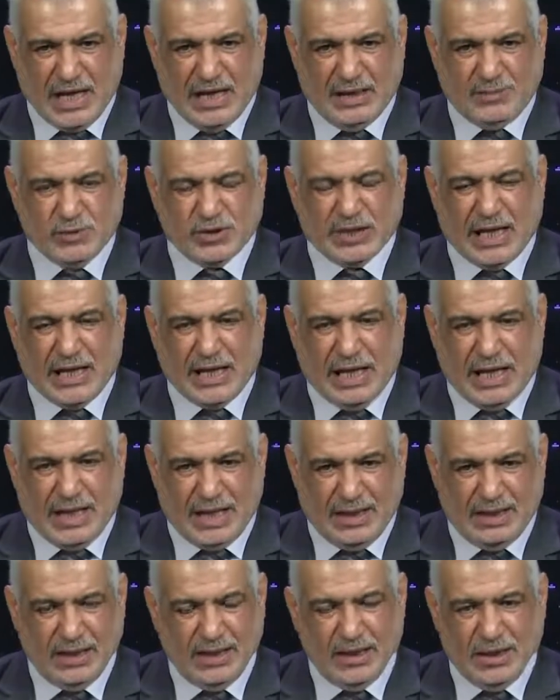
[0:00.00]

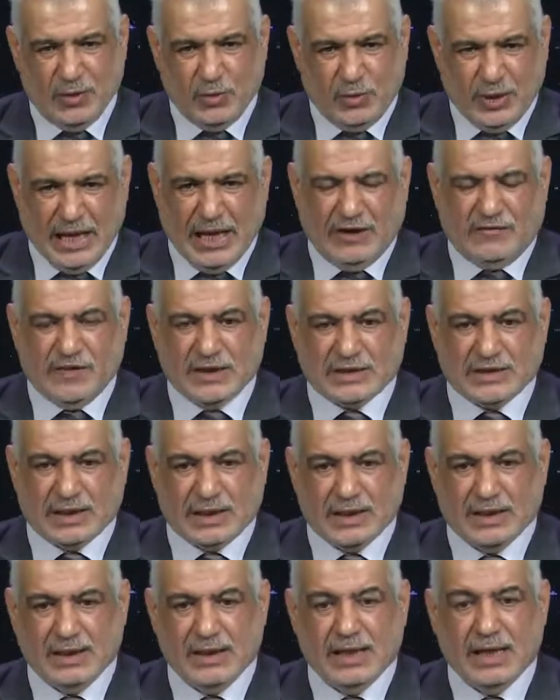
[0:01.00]
المسلحة ويا
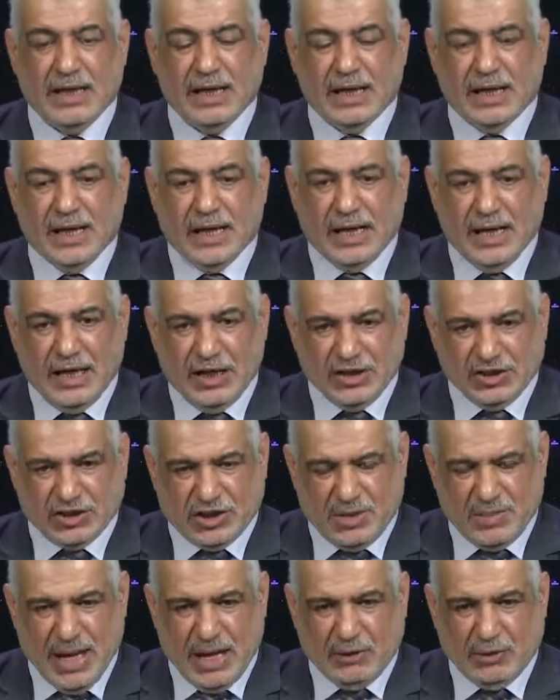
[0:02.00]
الفتح طيب
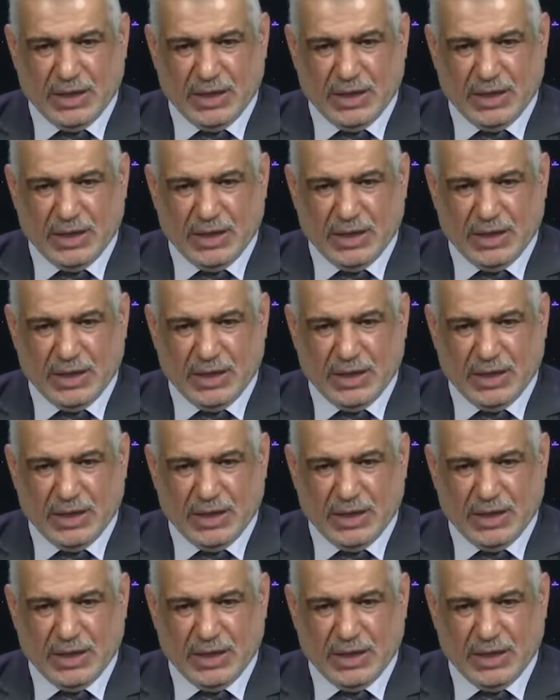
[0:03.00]
اجتمع ويا